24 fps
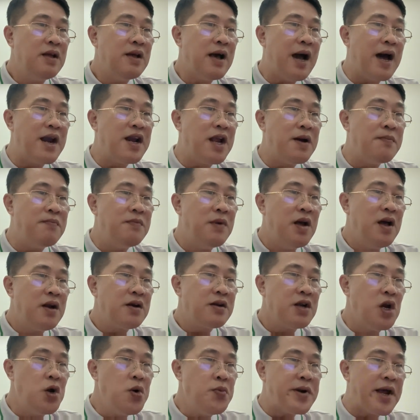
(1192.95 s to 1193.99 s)
Anh Lâm
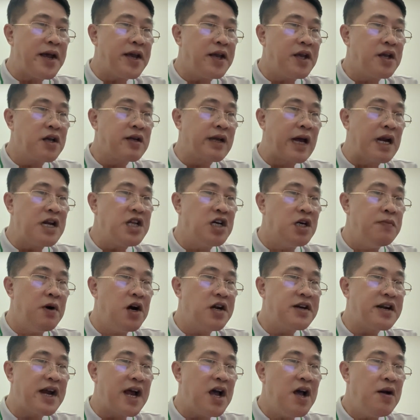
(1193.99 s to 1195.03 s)
đến lúc này cánh cửa mở
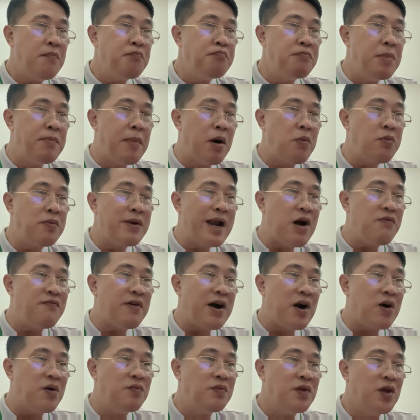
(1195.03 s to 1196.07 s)
ra, Mì Mộc lao
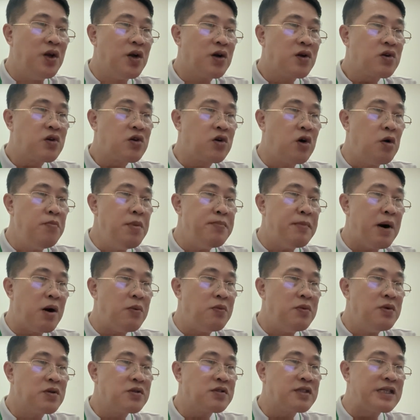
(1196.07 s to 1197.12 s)
vào. có Mì
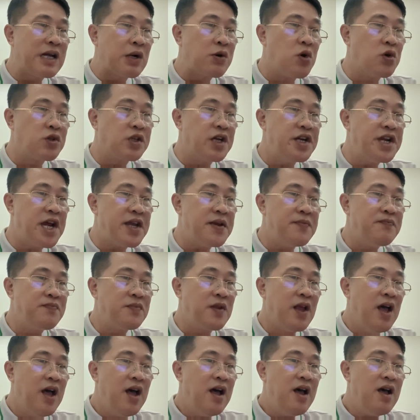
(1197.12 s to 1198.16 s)
Mộc Sao cô tới đây?
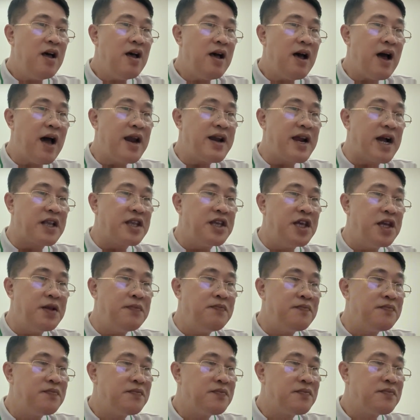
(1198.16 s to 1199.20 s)
Anh ngạc
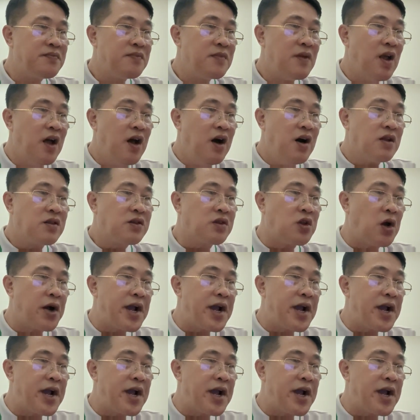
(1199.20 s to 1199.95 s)
nhiên. Tôi